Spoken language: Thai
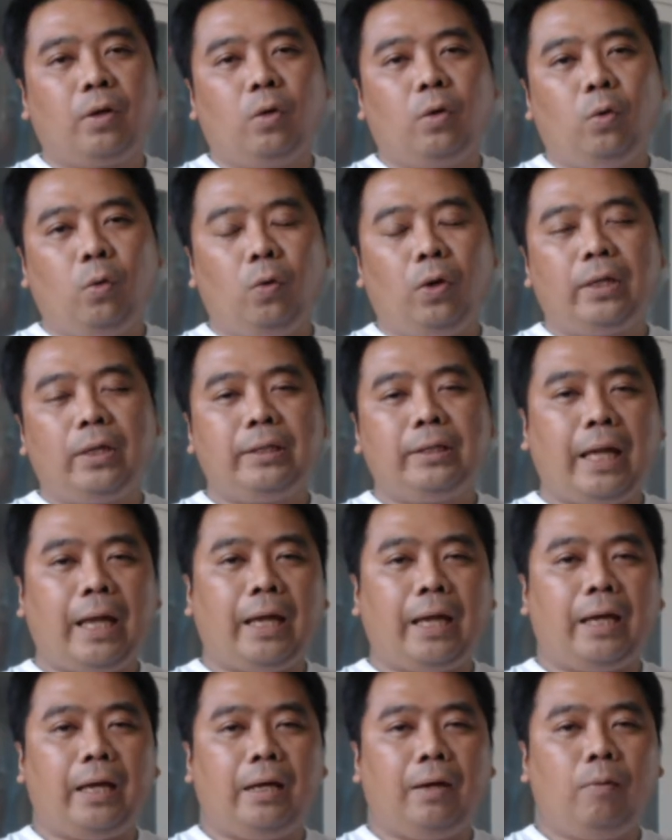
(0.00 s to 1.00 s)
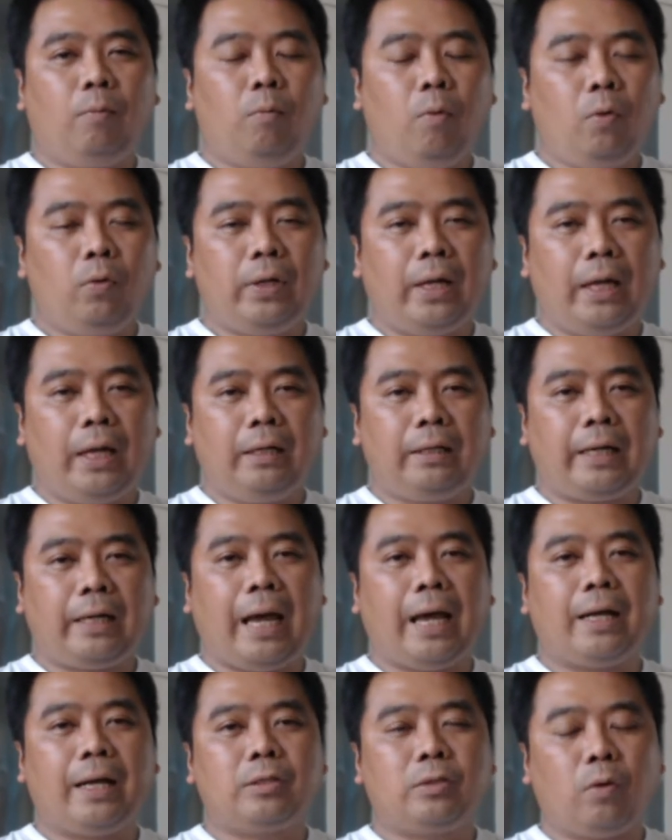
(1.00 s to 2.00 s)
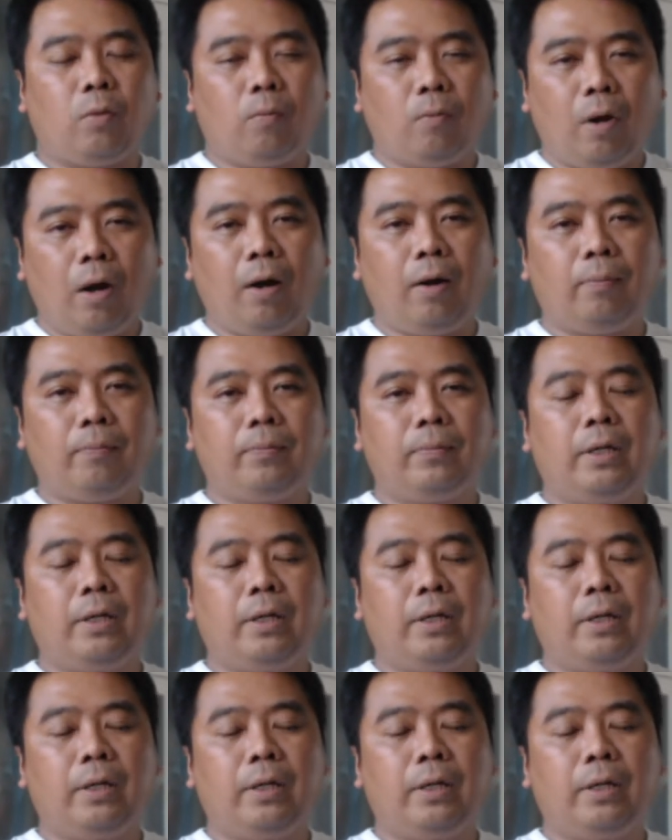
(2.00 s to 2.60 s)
ล้วนแต่มุ่งเน้นการส่งมอบ